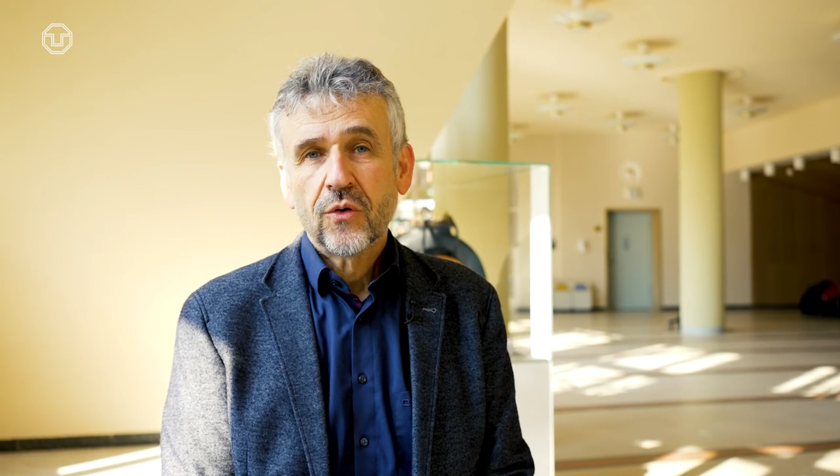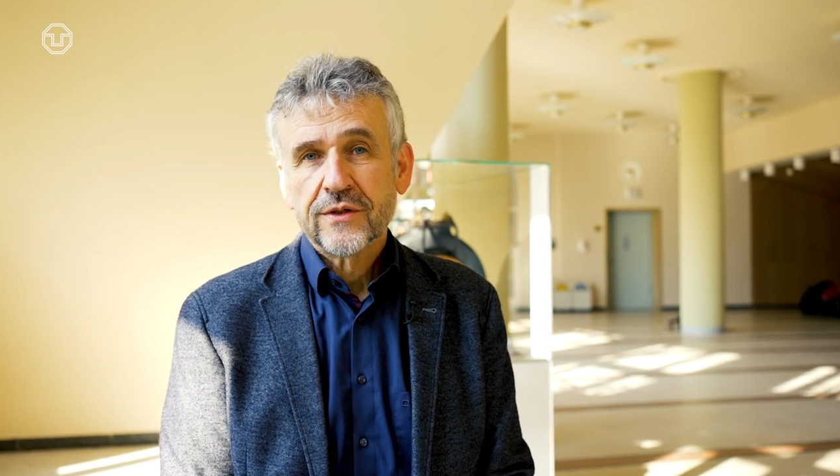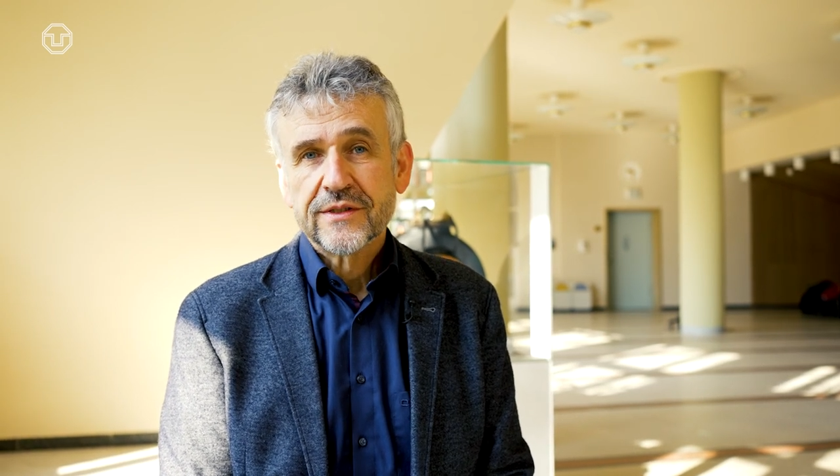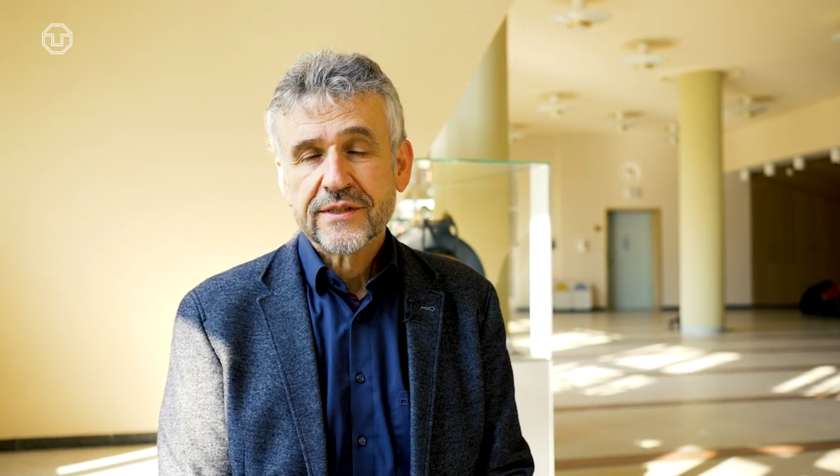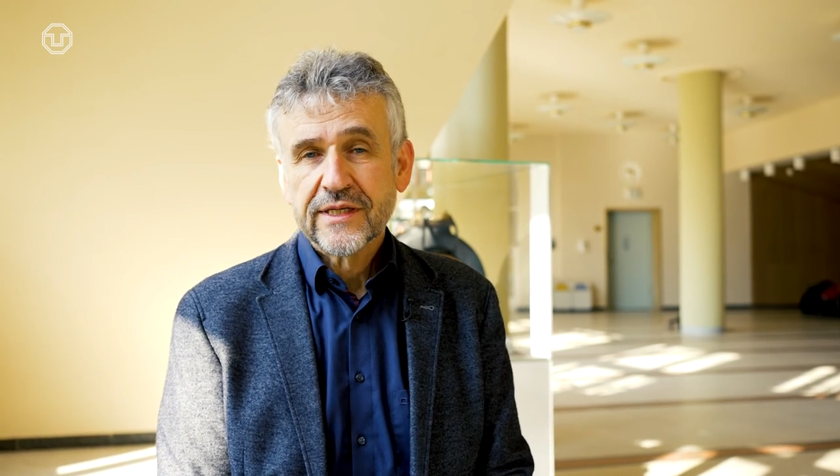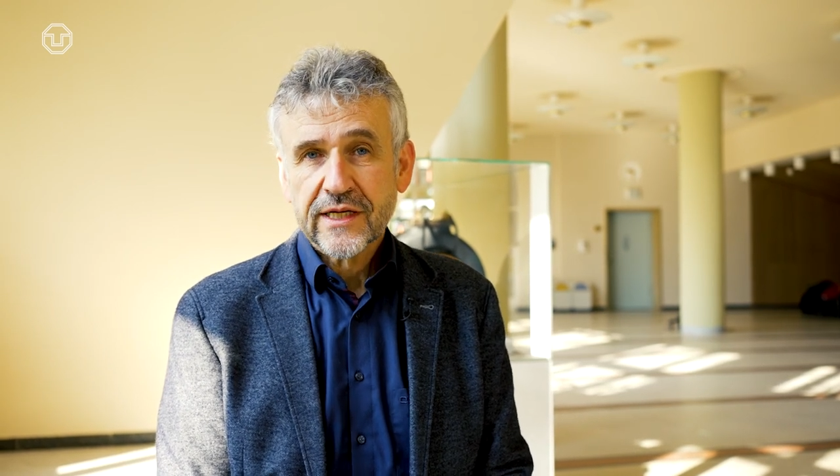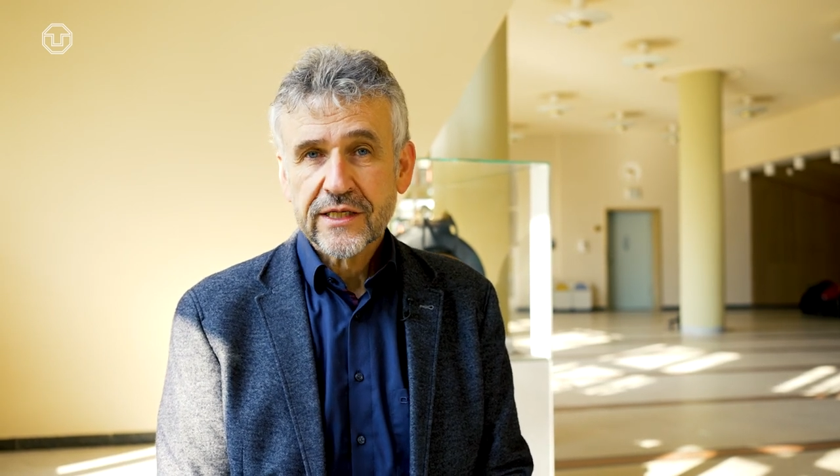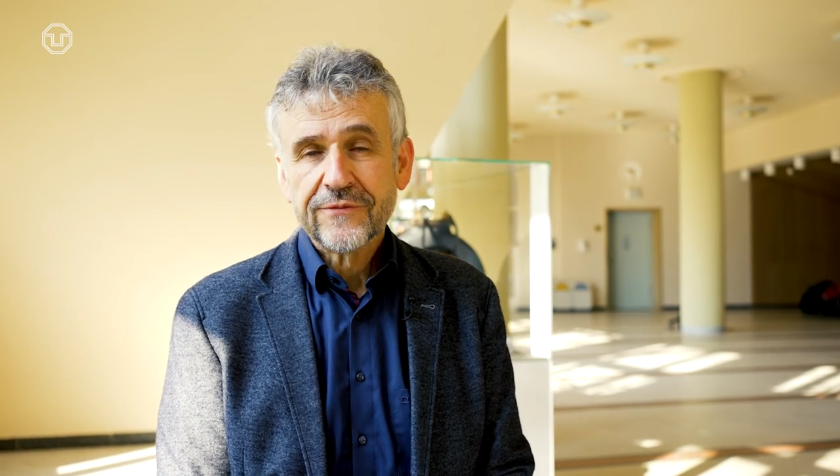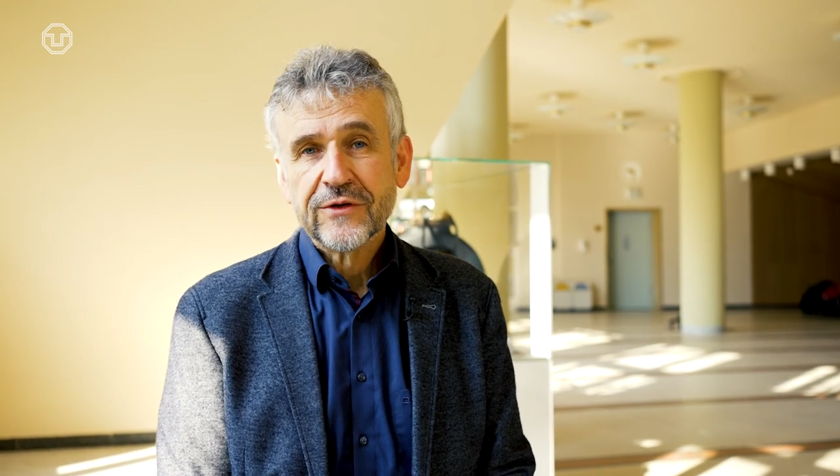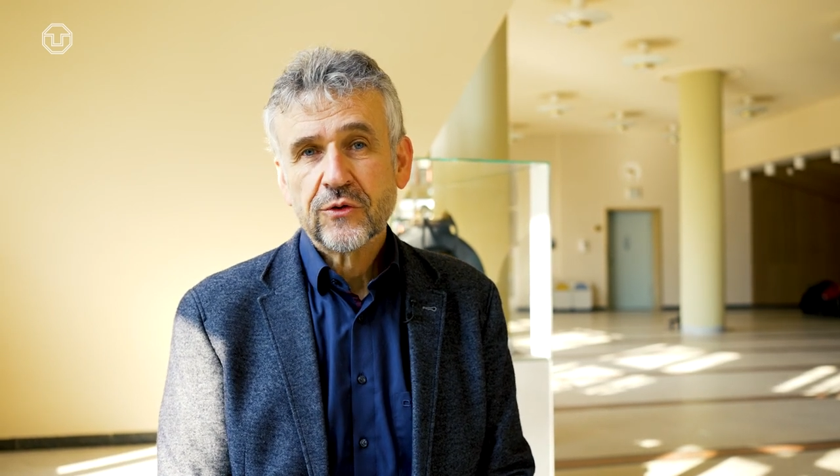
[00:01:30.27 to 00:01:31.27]
und die
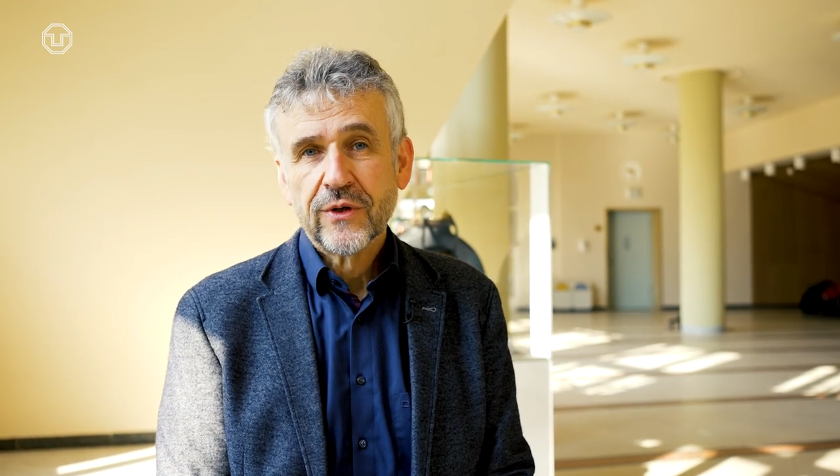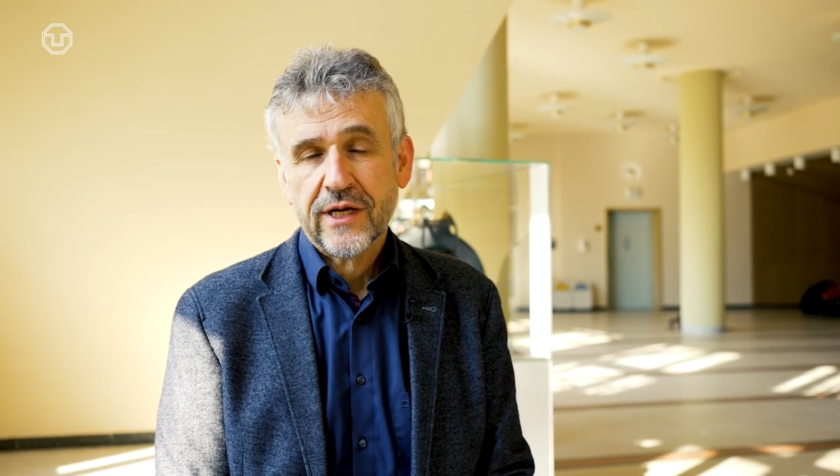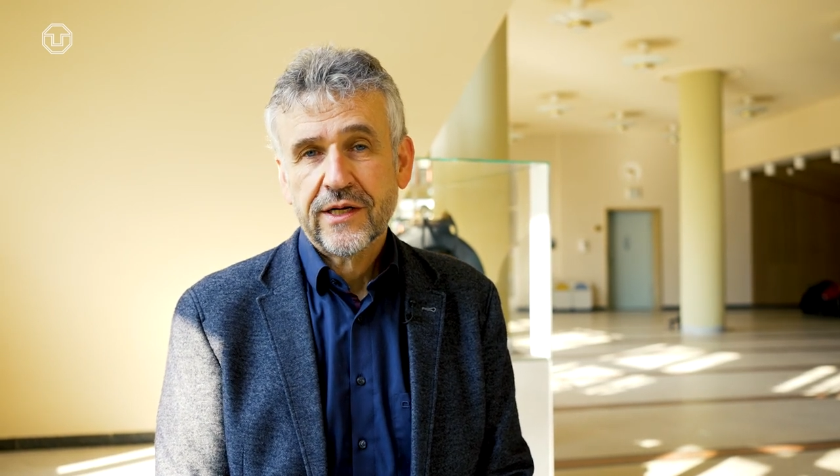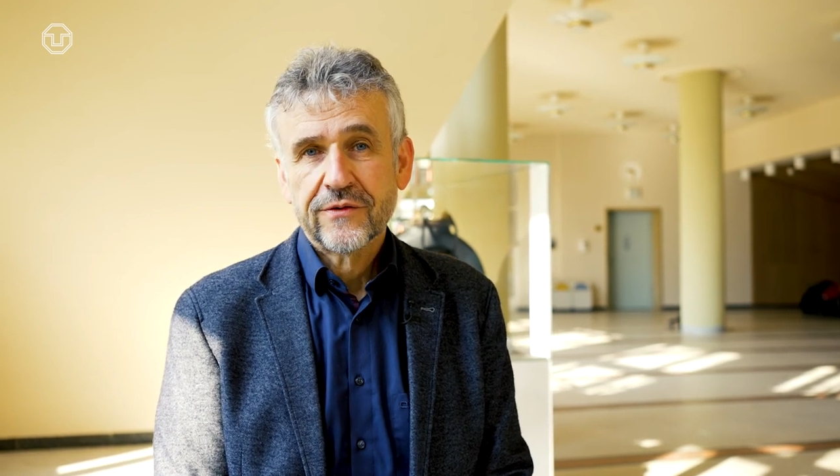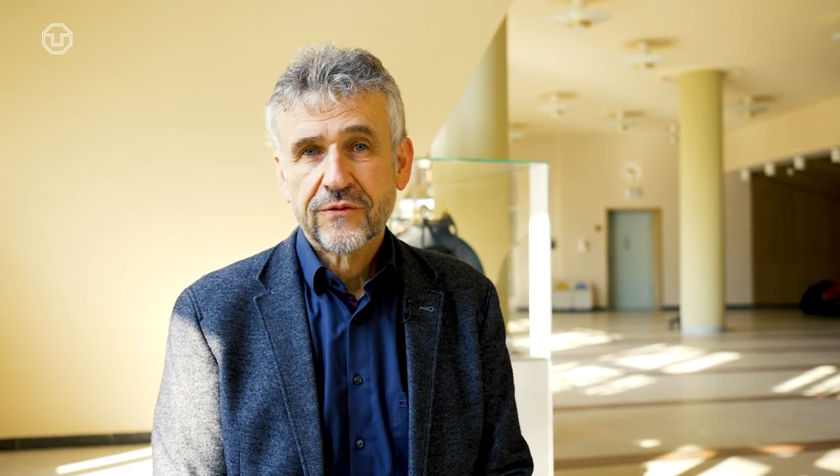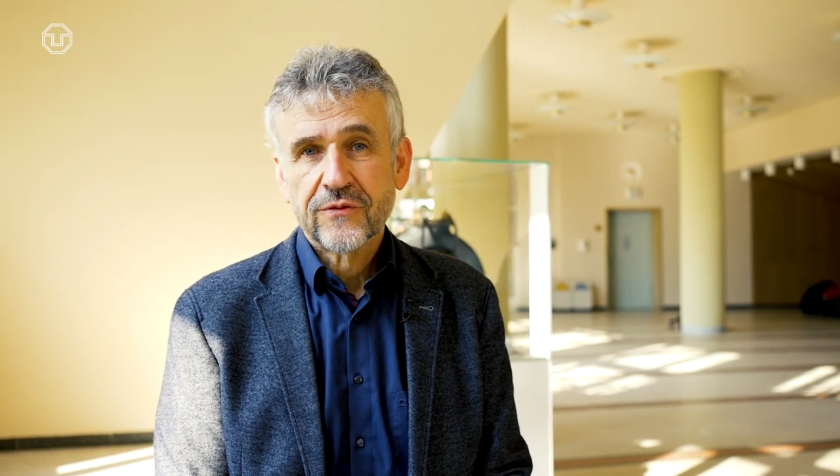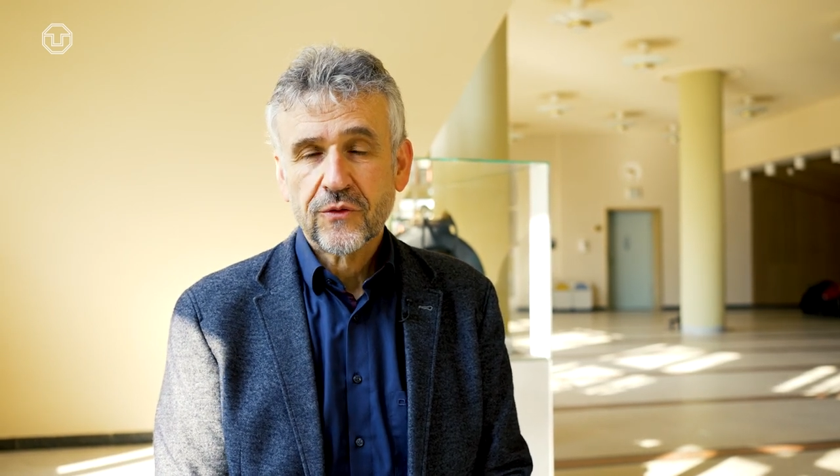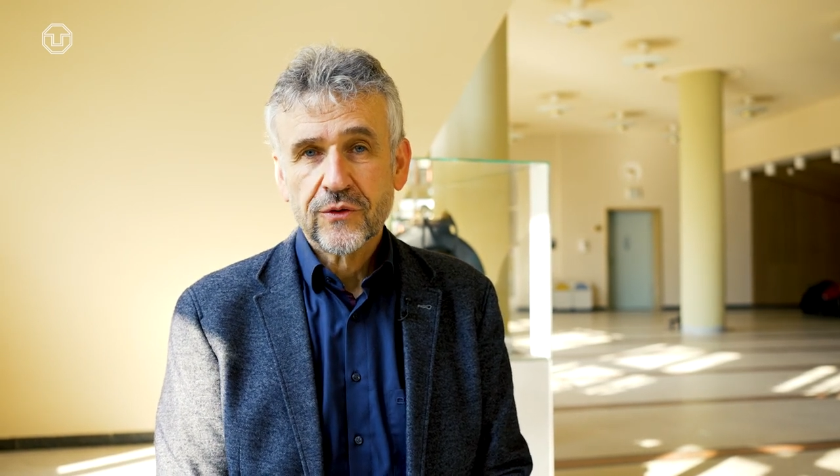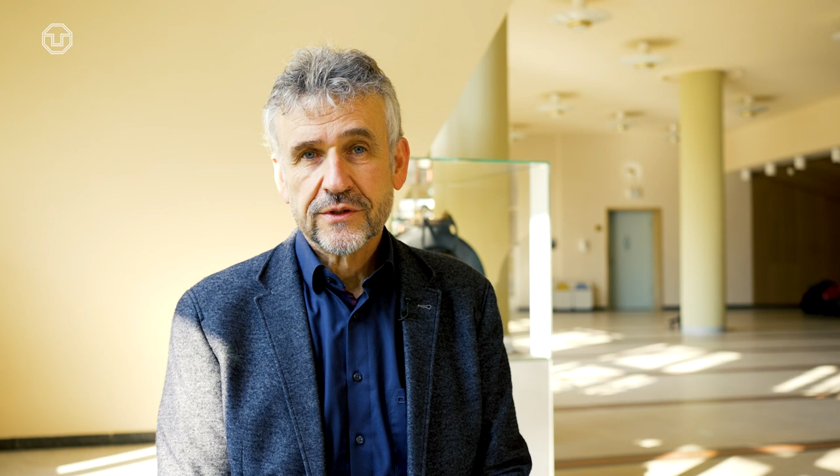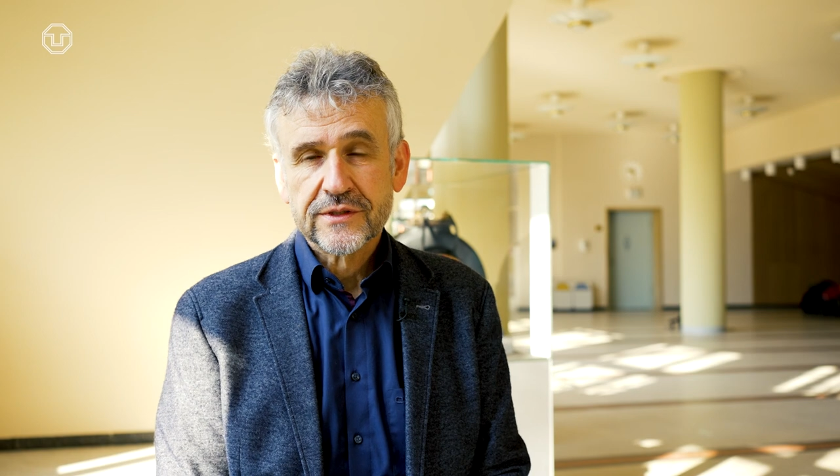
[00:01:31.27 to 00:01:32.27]
individuelles
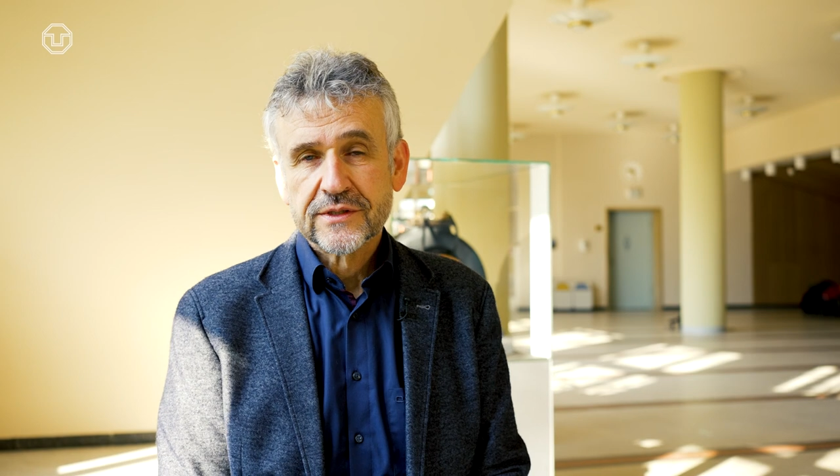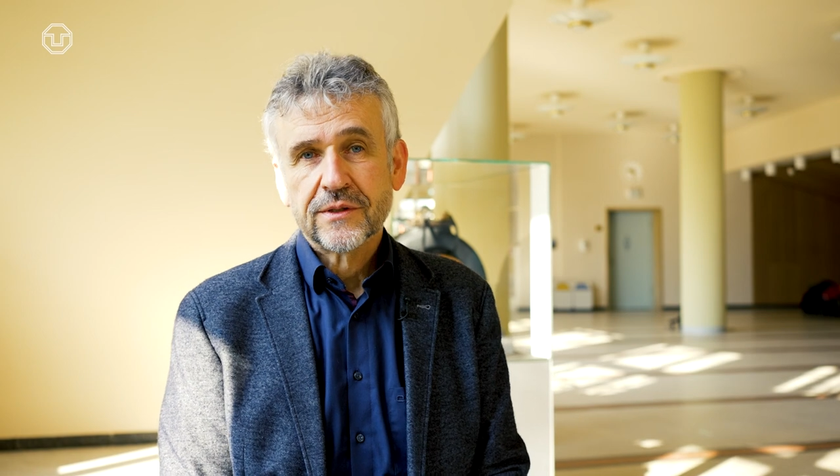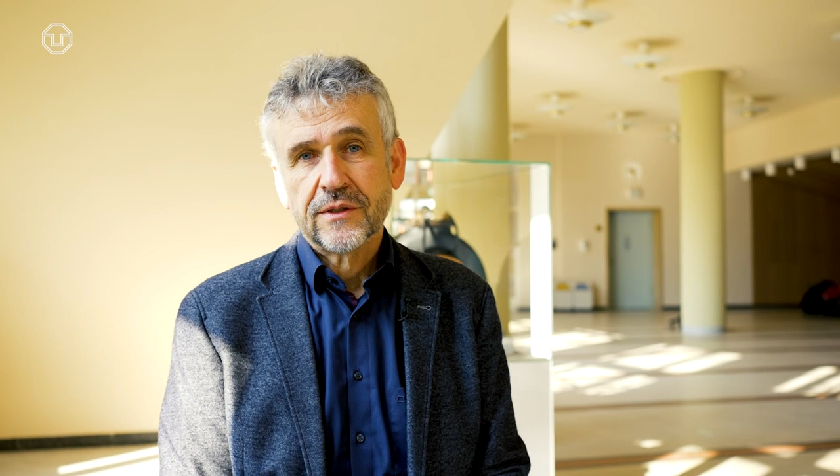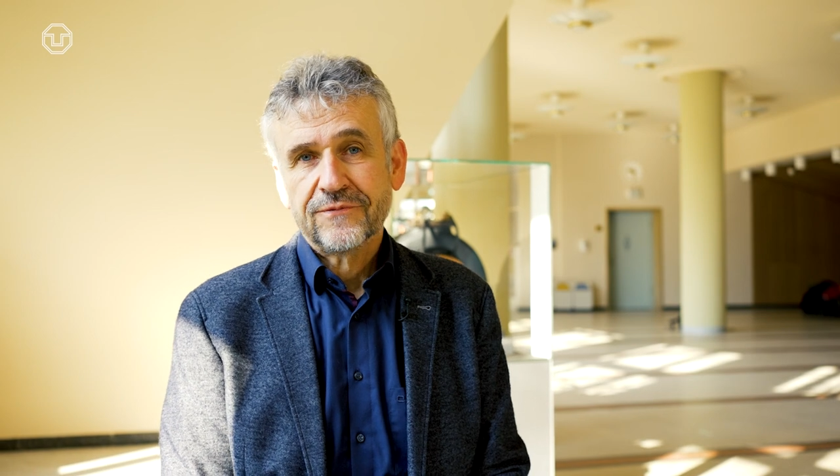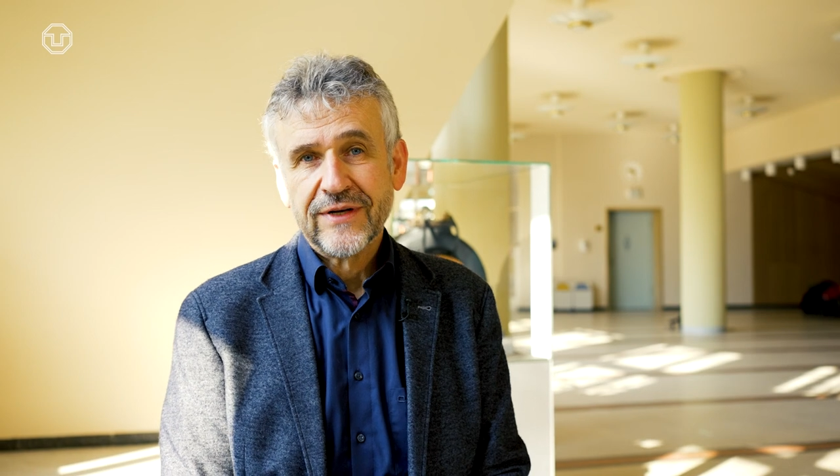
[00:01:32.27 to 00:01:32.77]
und äh,